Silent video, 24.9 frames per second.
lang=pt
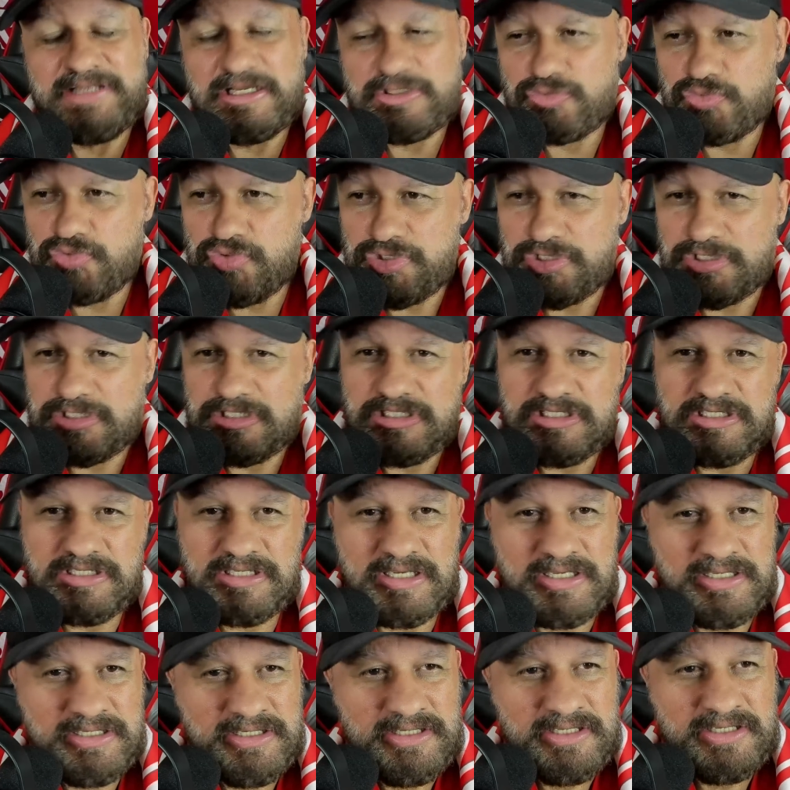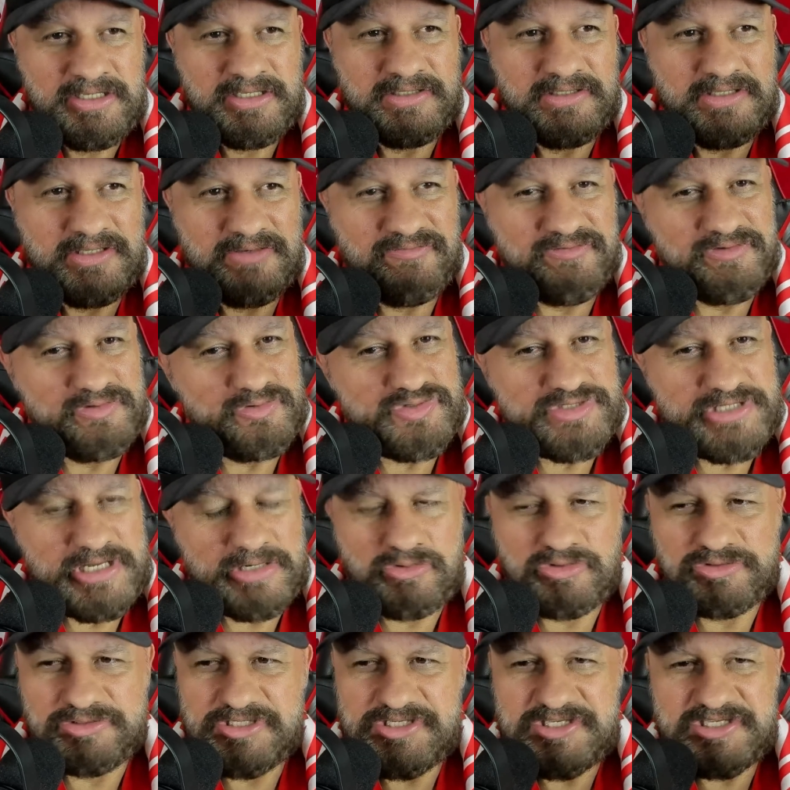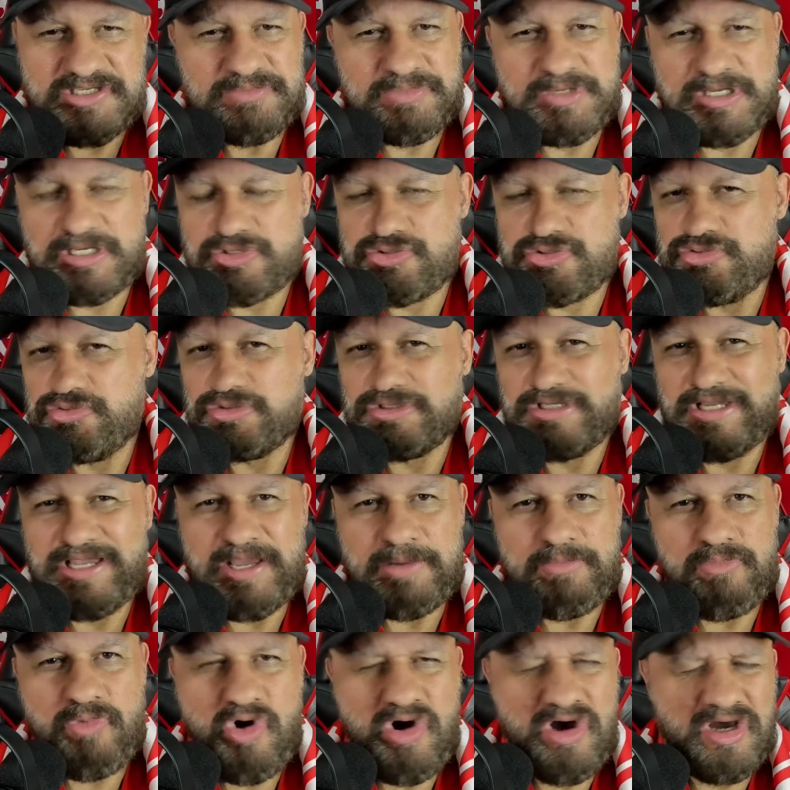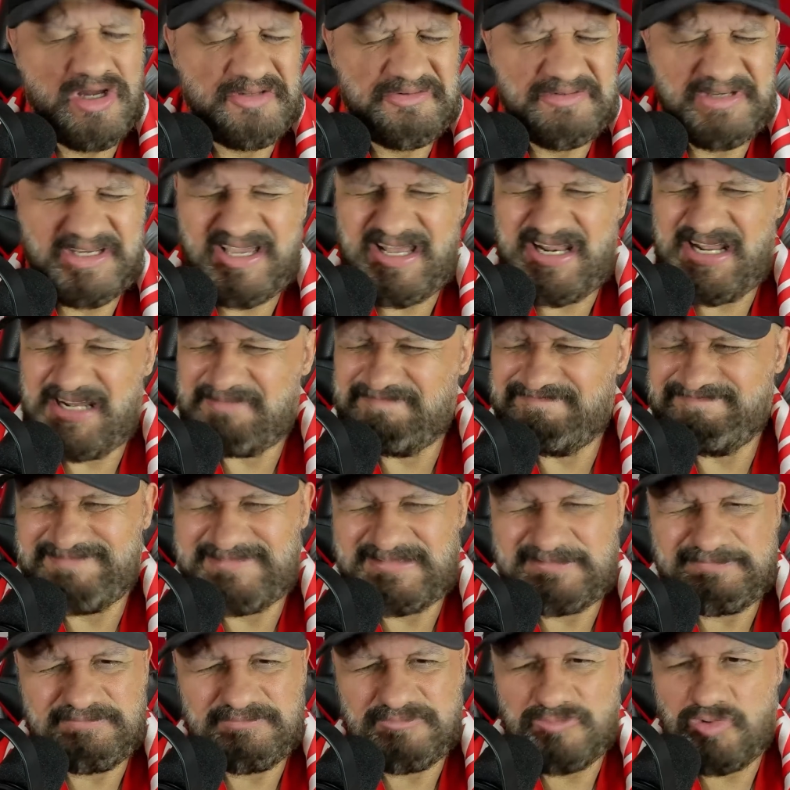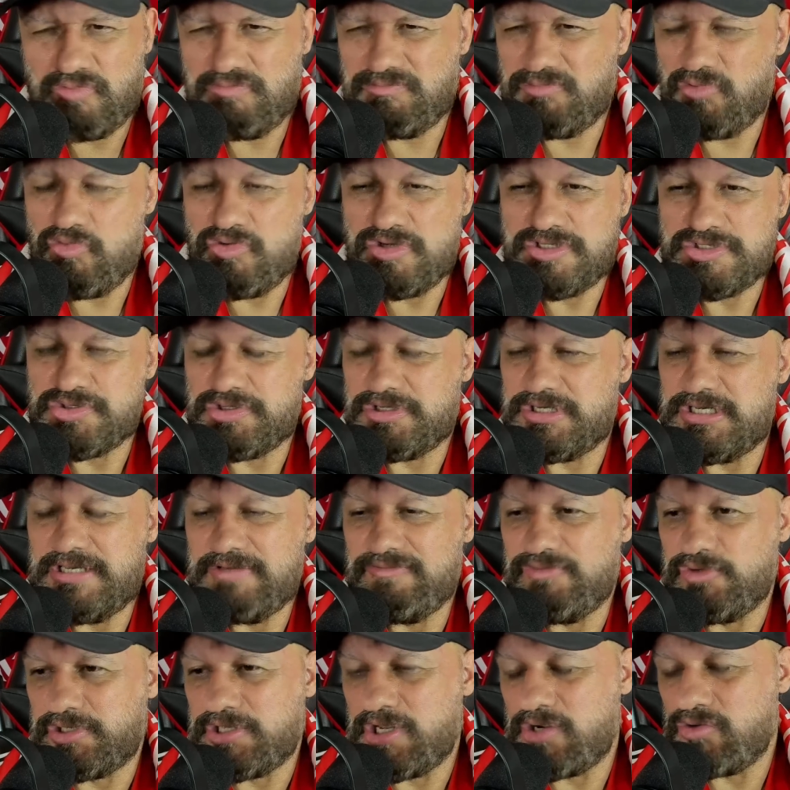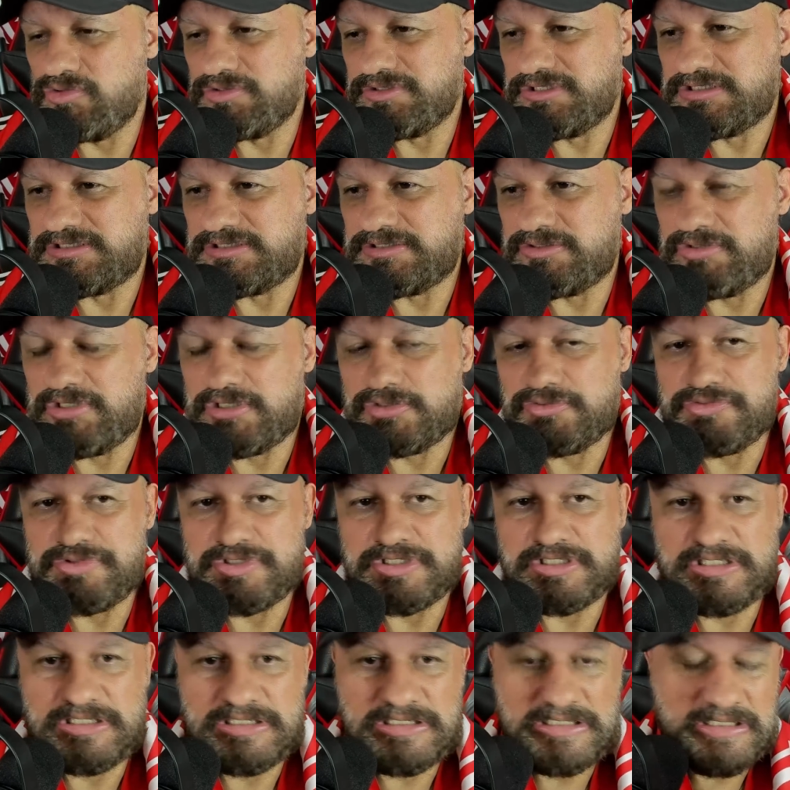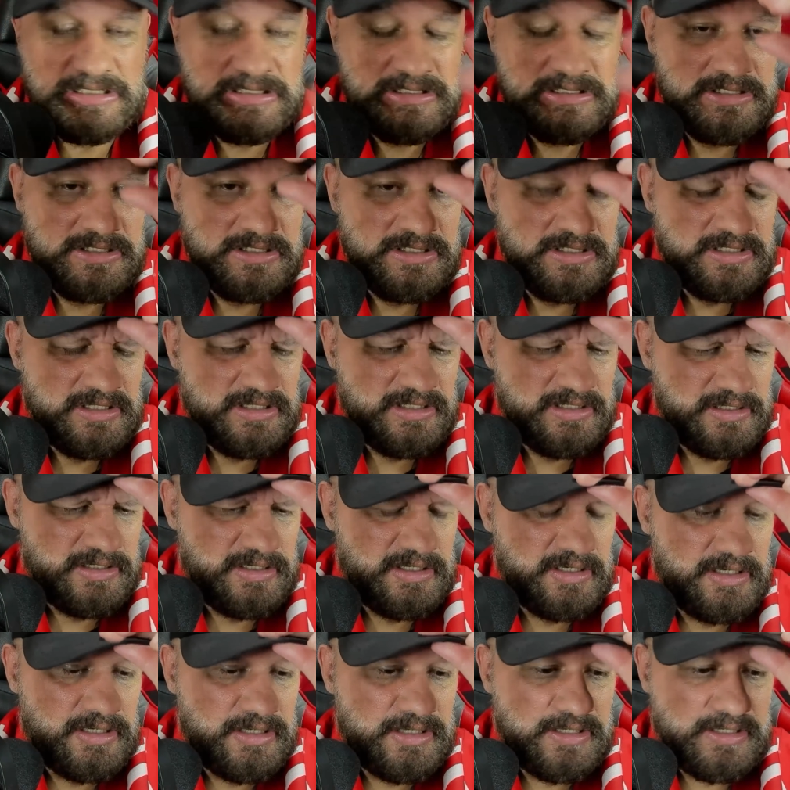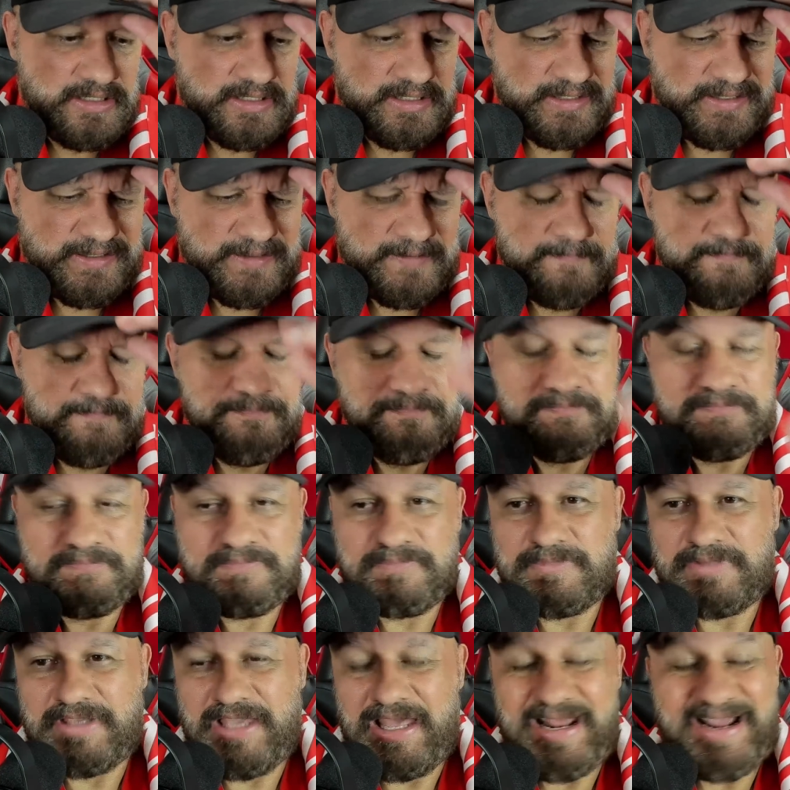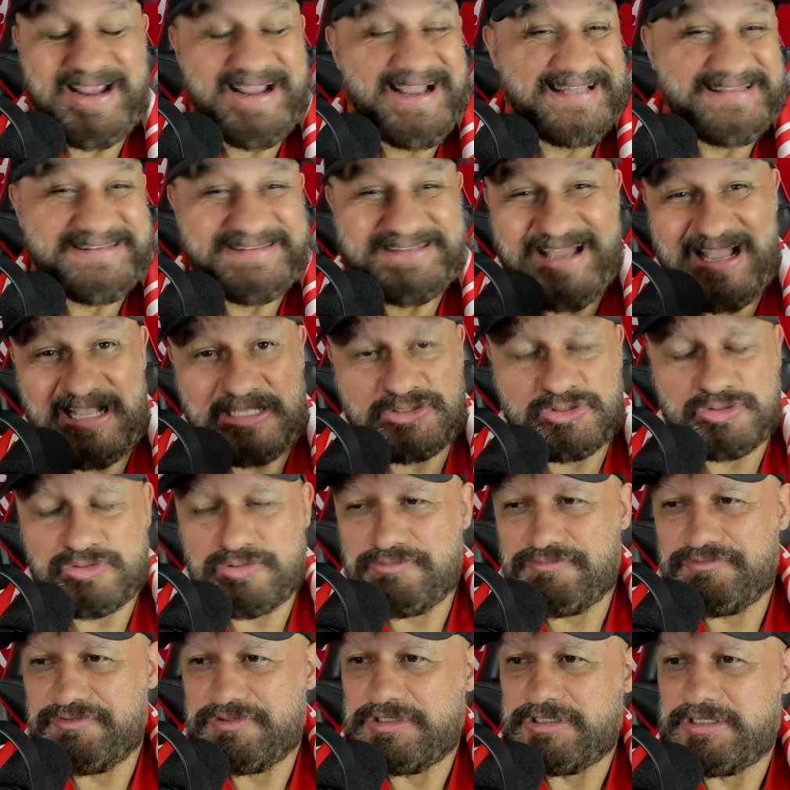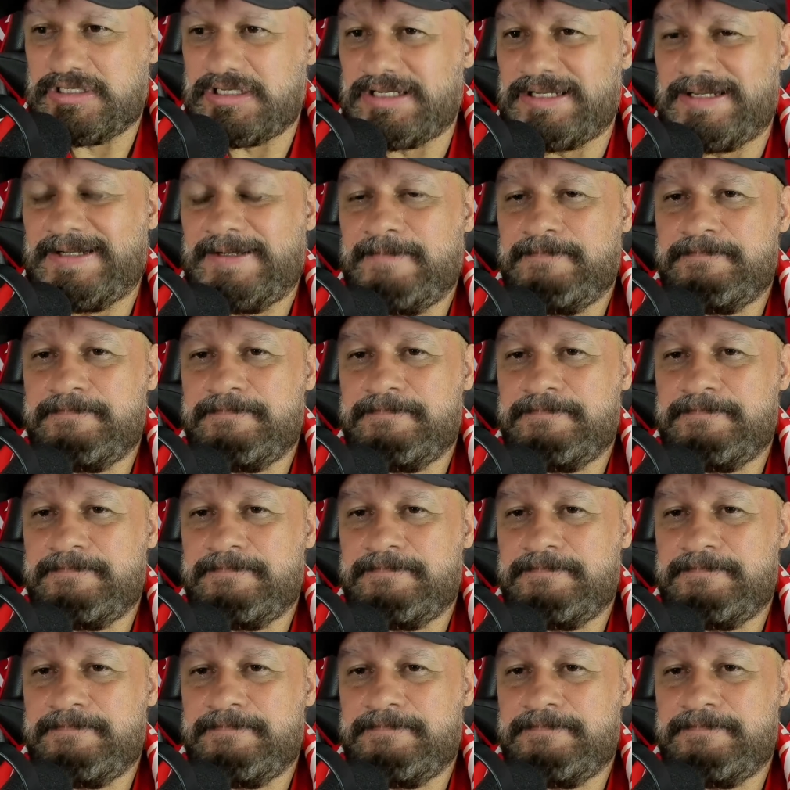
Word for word: Turquia devido aos acontecimentos do terremoto, aquela coisa horrível que aconteceu na Turquia, é, aquela catástrofe, né?